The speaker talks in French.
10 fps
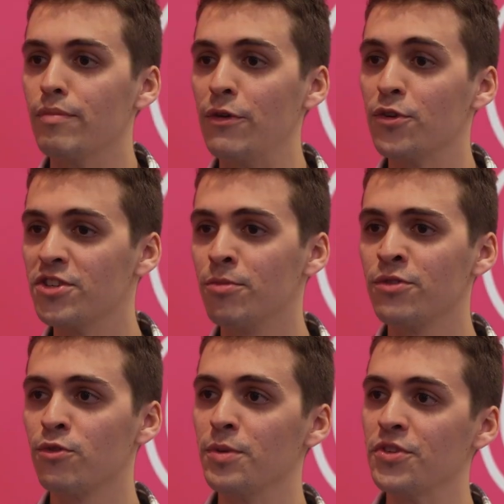Bah forcément,
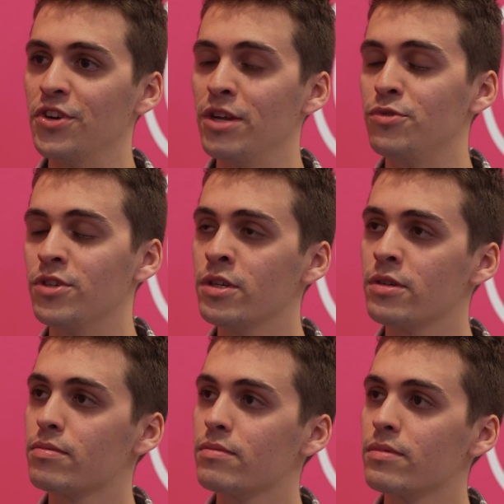ils vont penser à la
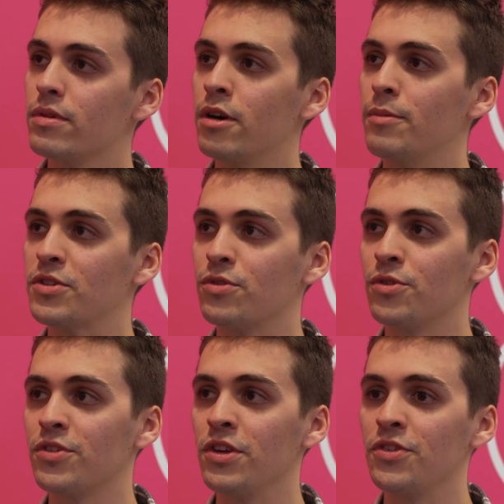musique, parce
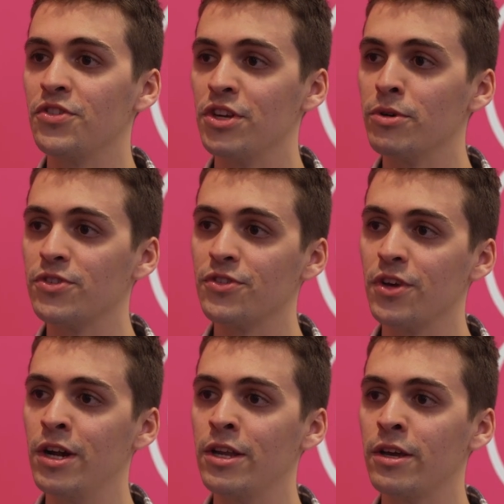que c'est tellement
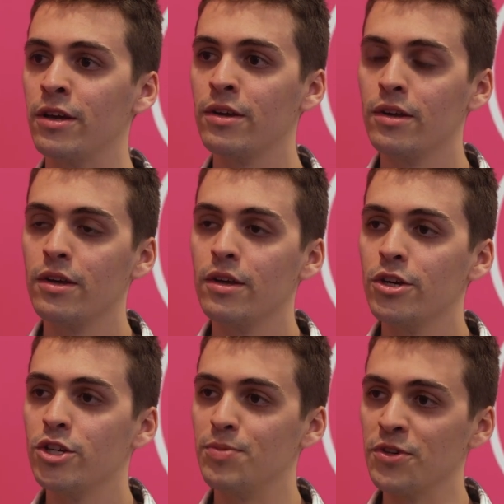central et
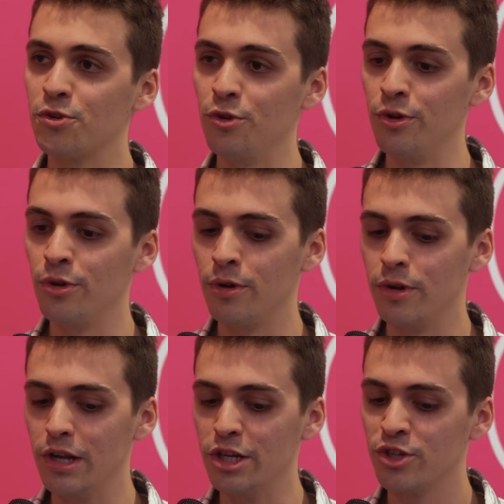je pense que
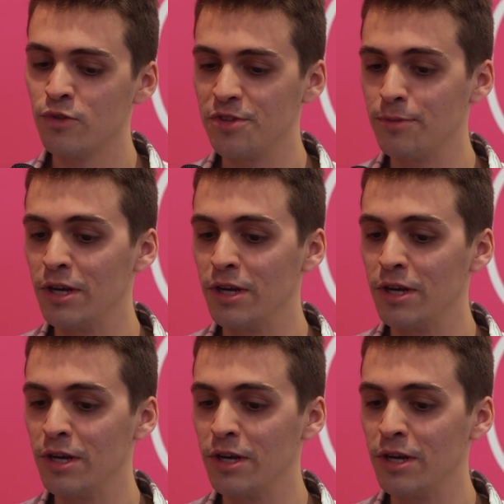les gens vont peut-être